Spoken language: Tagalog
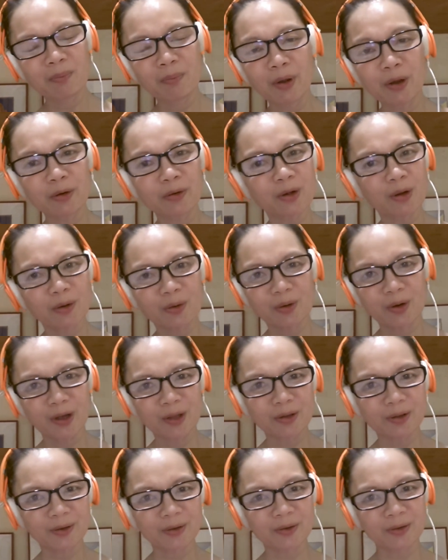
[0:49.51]
Mayroon akong
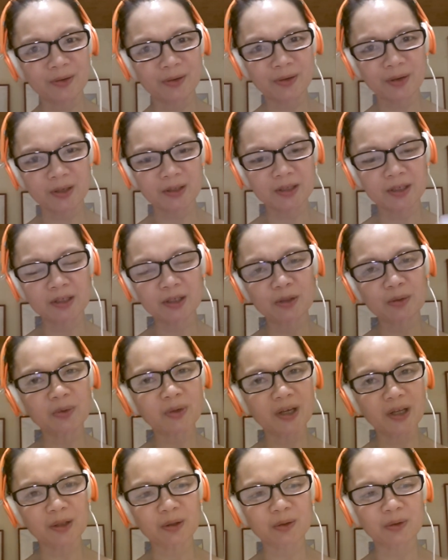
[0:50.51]
ano, kasi
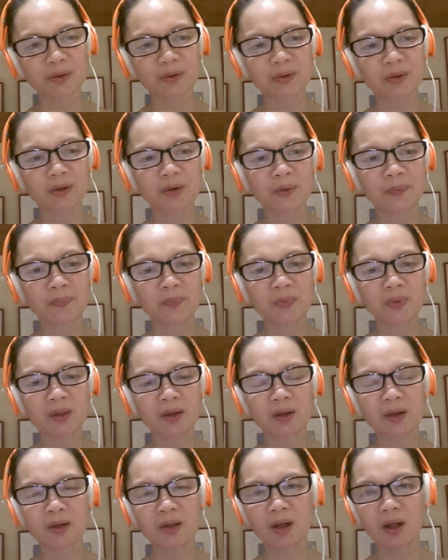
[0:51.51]
sinulat ko,
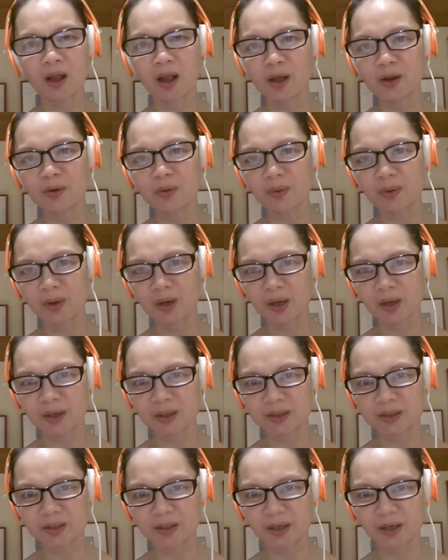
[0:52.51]
kakaano ko
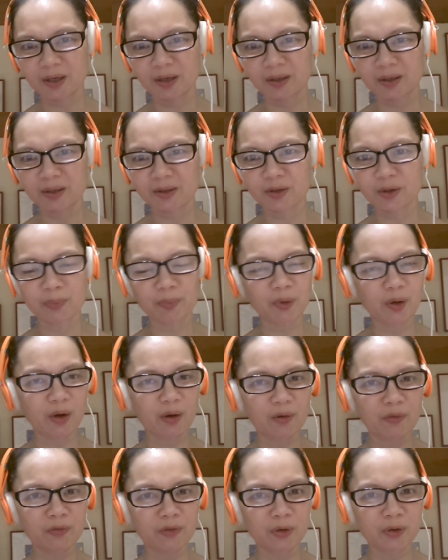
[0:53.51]
lang kasi,
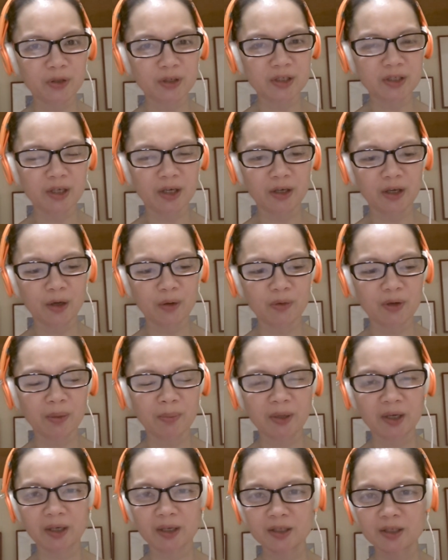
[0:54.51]
of course, hindi ko
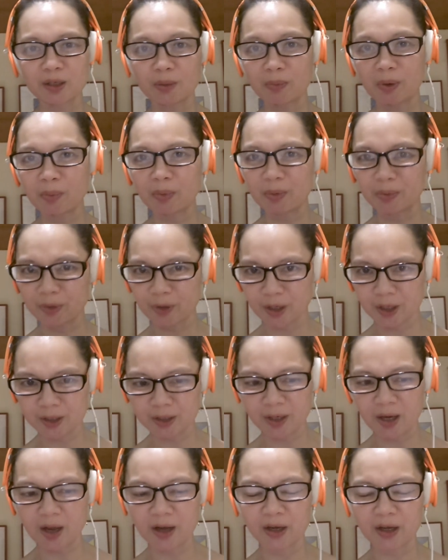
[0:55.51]
naman kasi
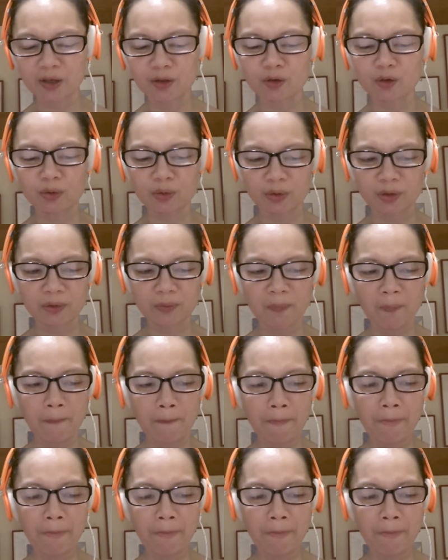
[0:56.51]
mamemorize kaagad yun.